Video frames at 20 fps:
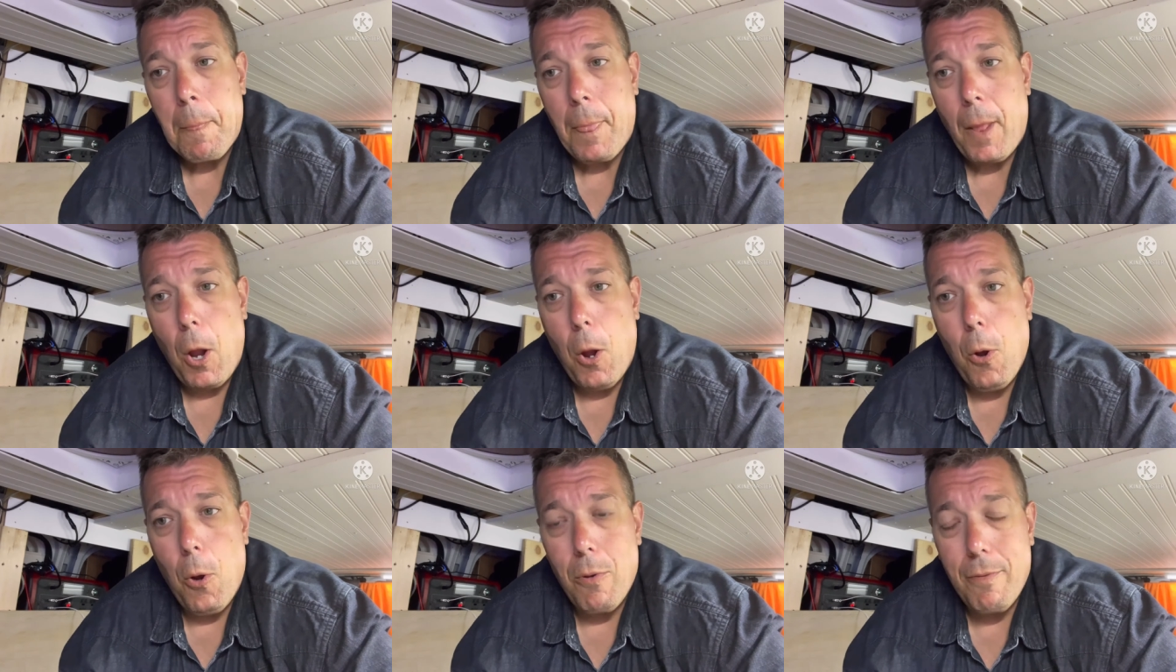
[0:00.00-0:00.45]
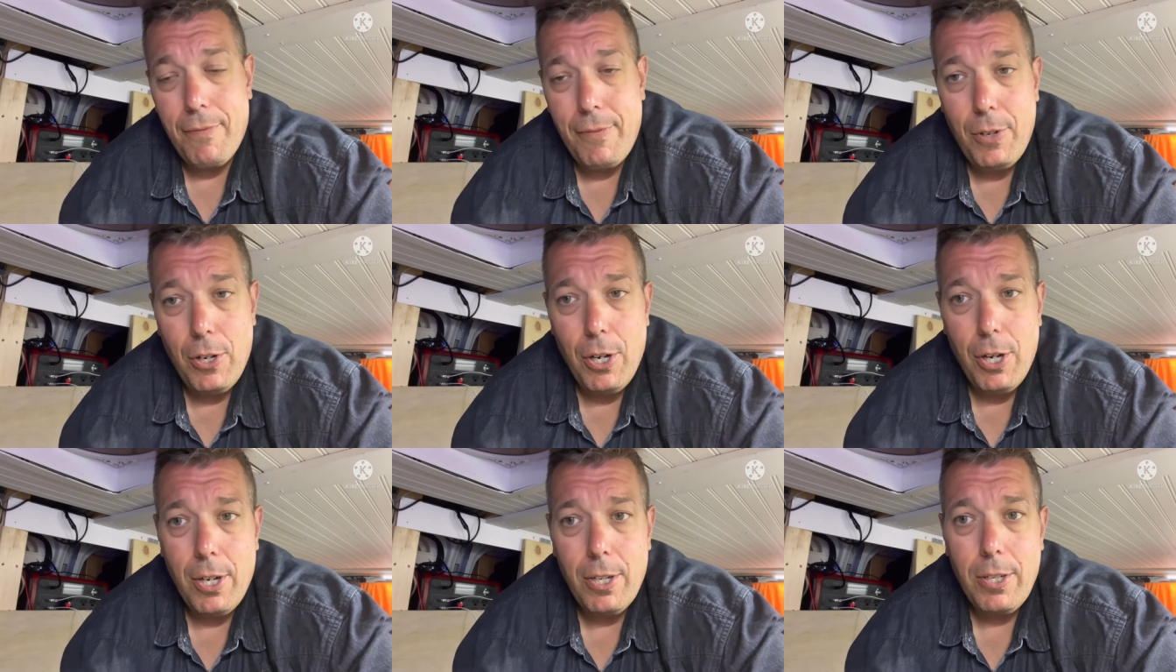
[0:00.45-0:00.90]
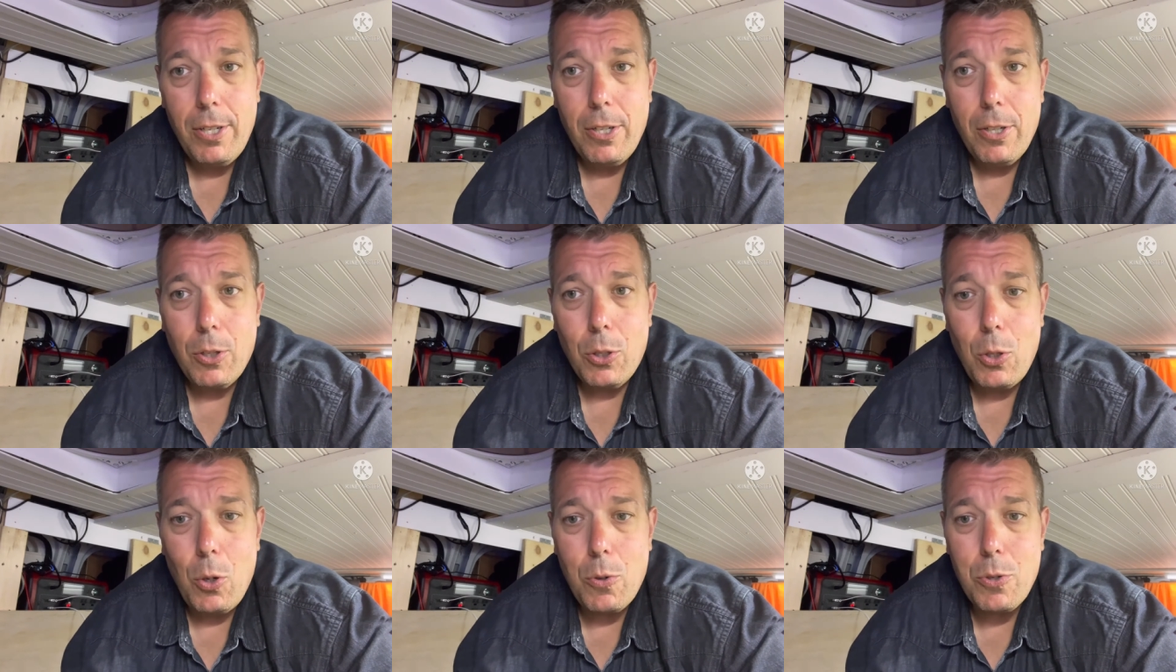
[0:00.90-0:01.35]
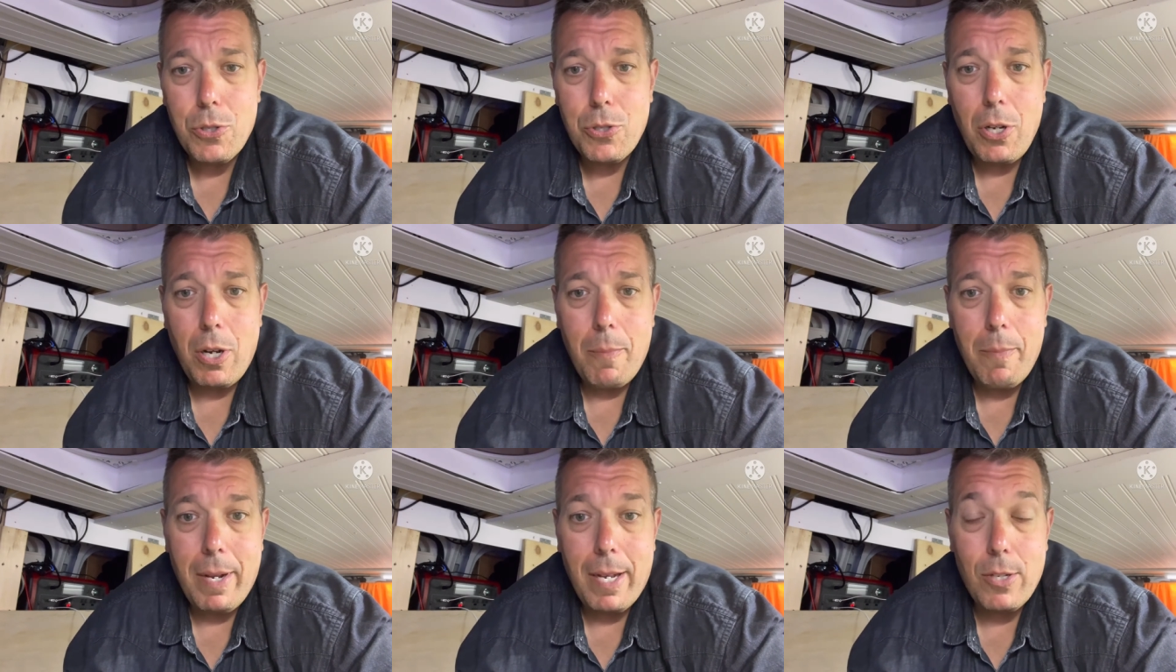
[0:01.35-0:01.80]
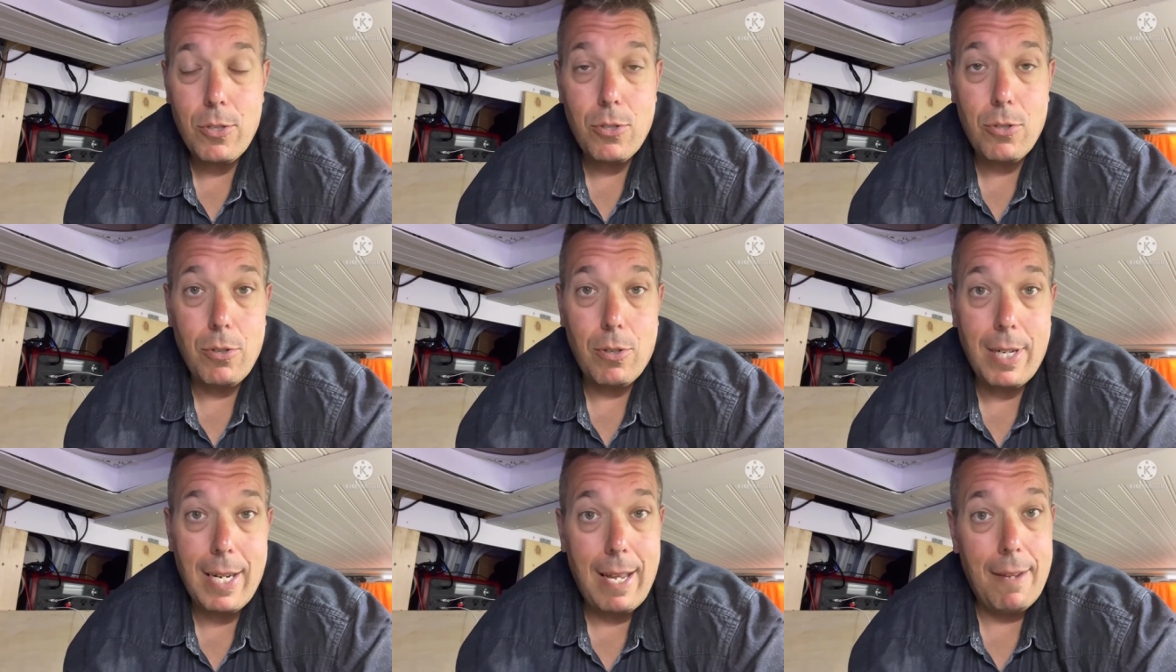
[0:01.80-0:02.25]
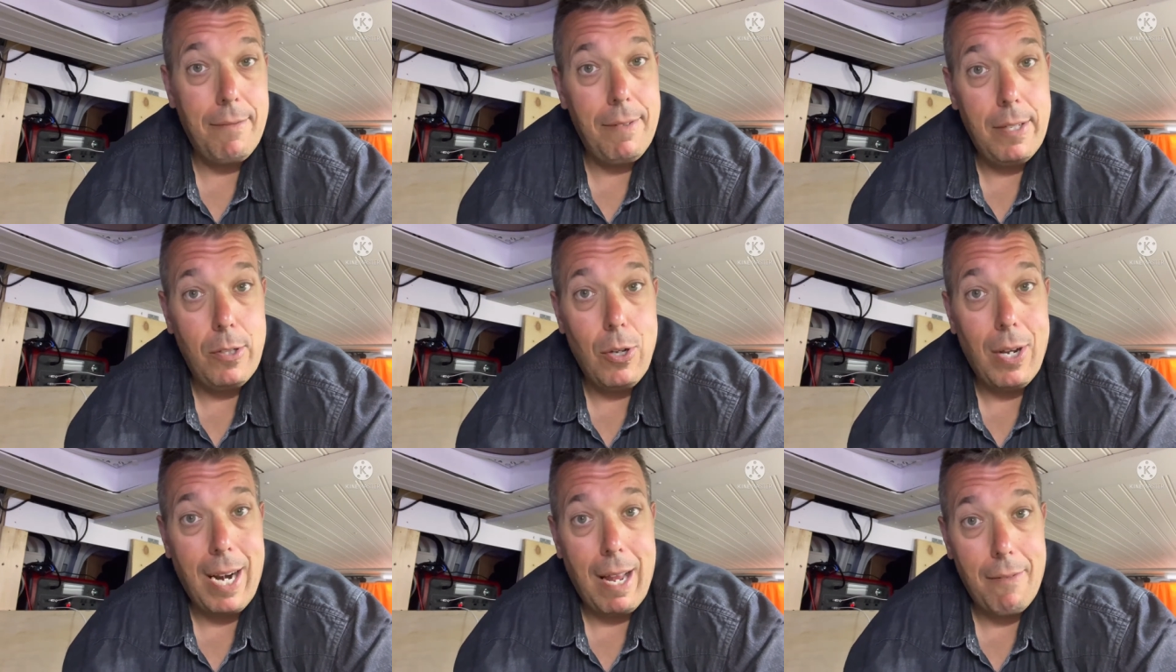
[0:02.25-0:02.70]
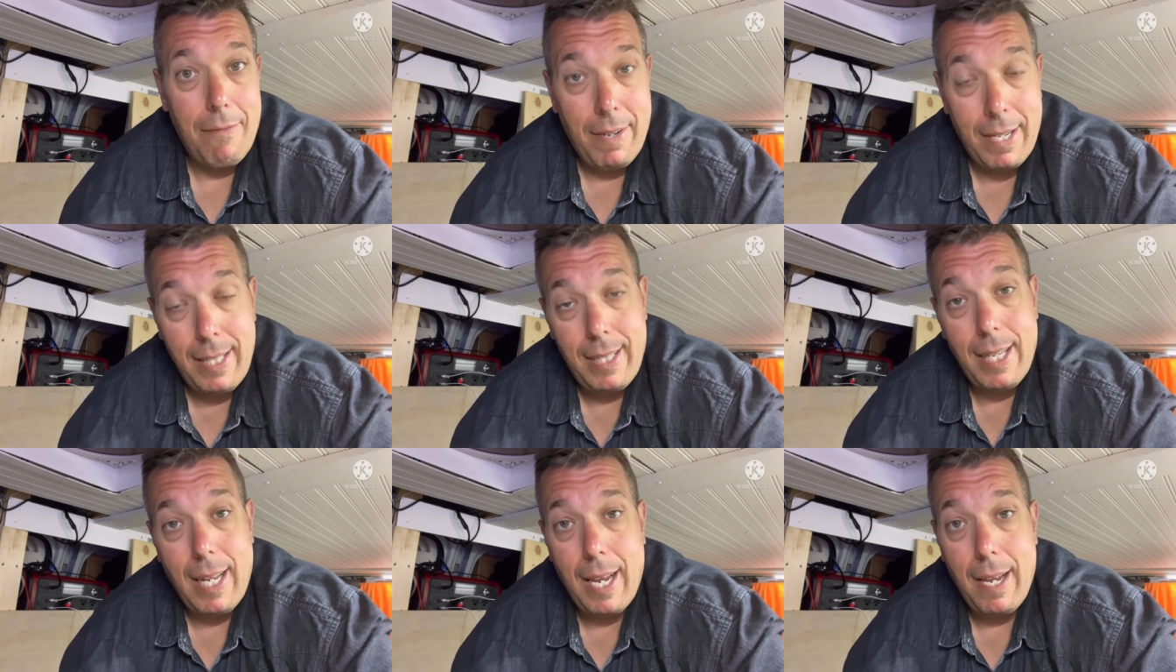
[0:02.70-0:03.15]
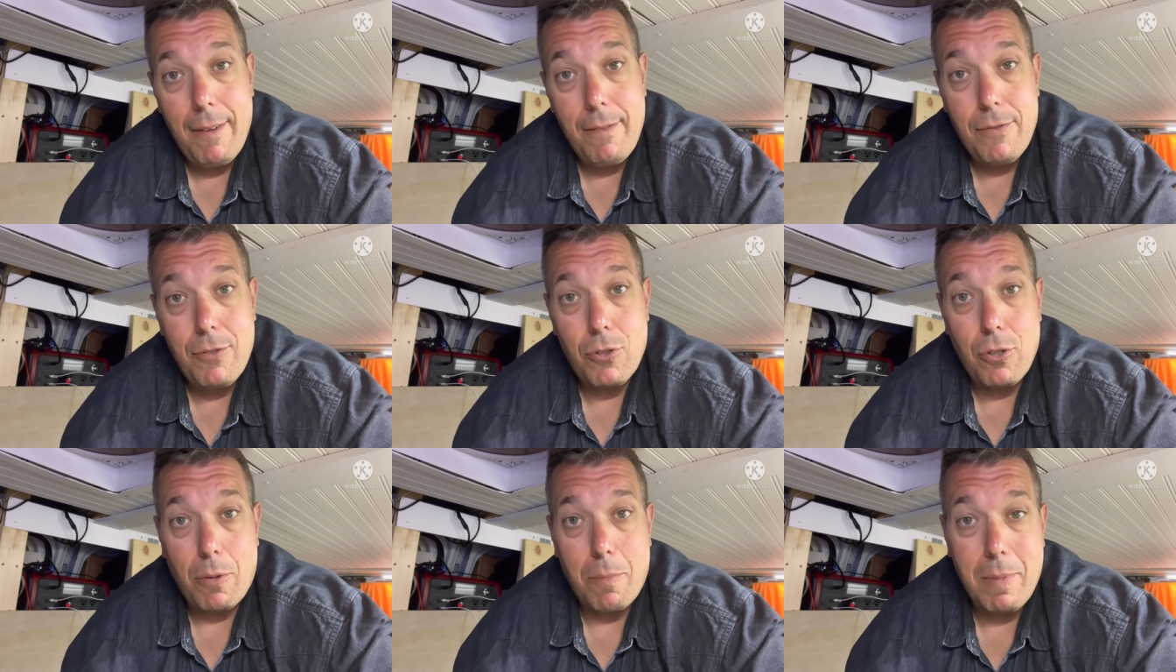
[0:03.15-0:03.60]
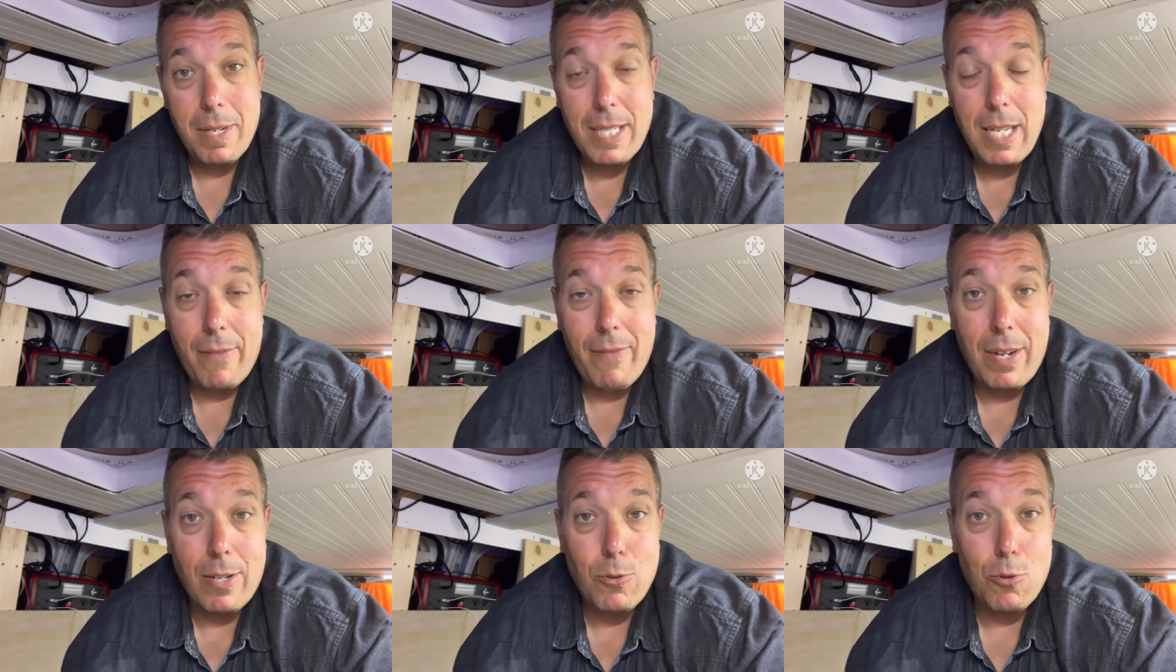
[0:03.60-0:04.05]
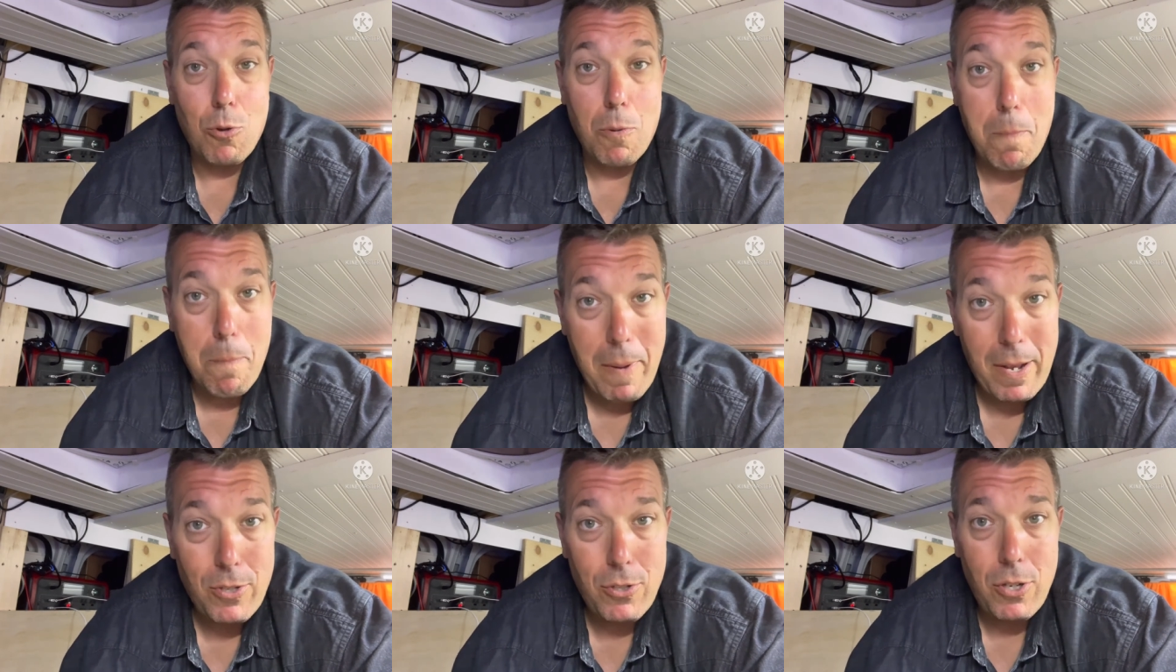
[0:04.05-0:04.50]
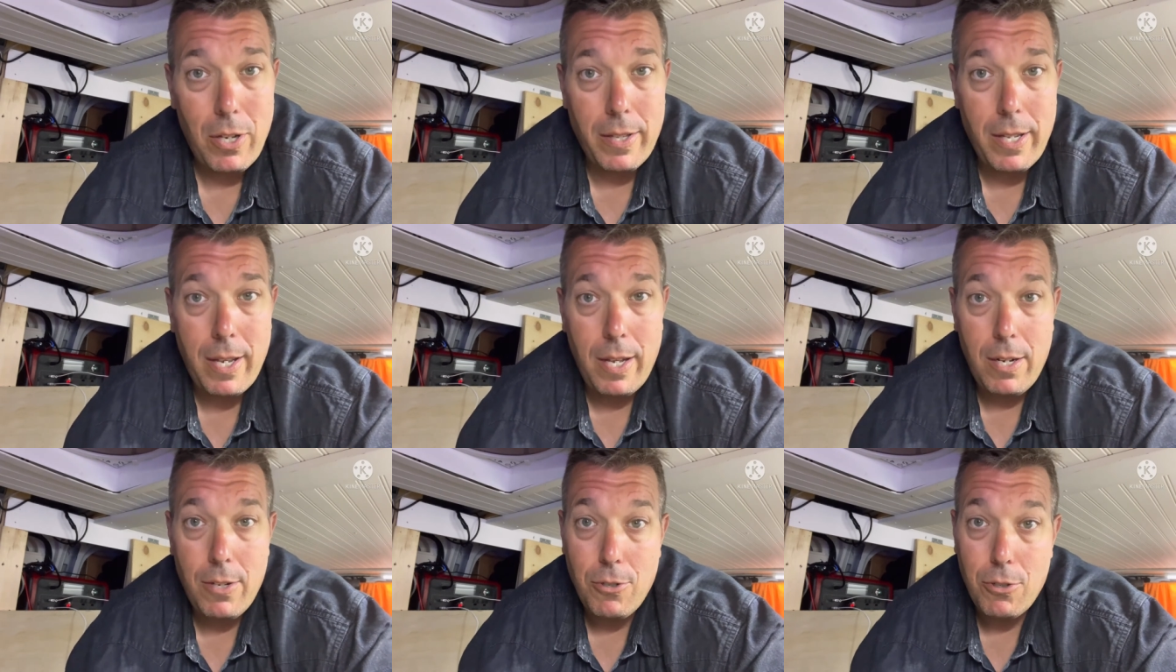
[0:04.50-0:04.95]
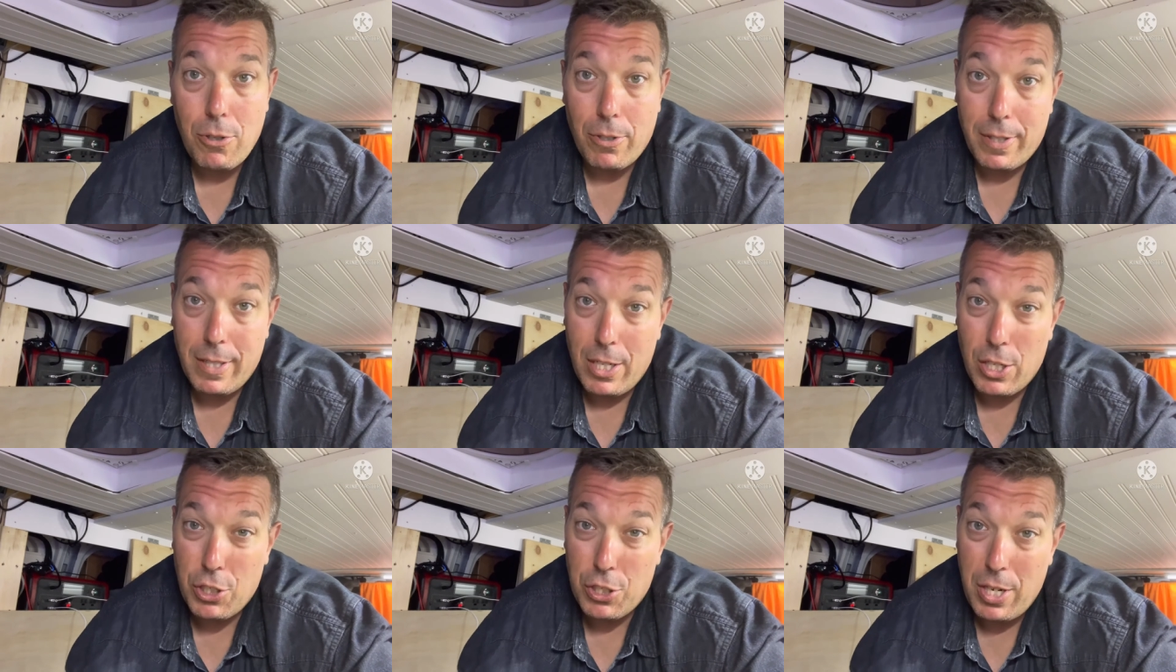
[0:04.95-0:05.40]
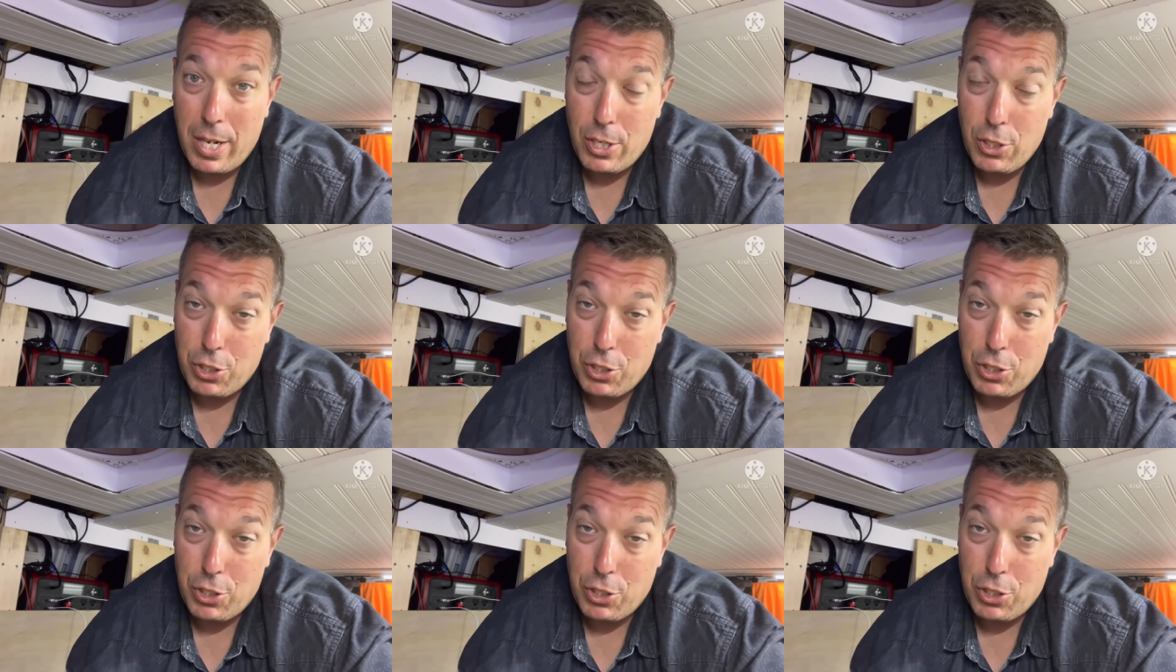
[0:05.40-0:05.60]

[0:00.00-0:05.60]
un vlog, non seulement sur la vie de la van life, sur mes aventures personnelles, sur des gens,